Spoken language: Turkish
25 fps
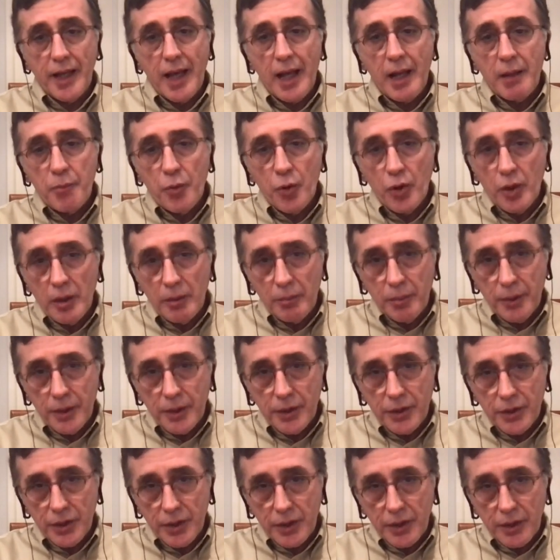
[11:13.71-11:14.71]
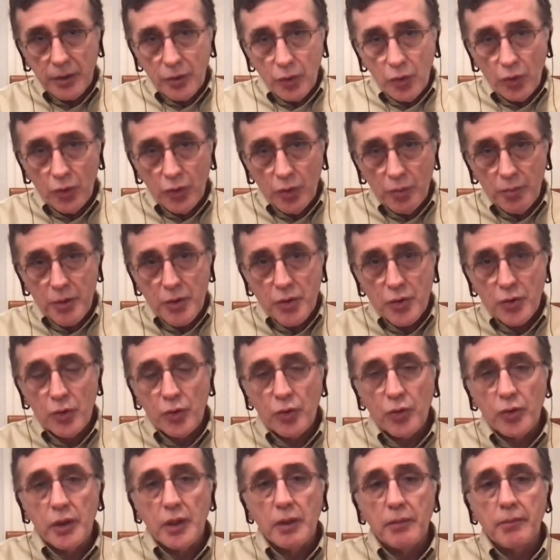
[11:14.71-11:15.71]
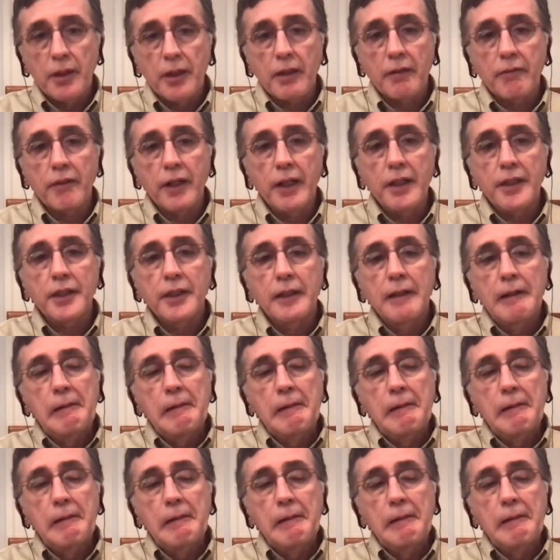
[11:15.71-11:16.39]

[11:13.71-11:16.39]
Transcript: Yani böyle bir e, onu bir sorgulamak var.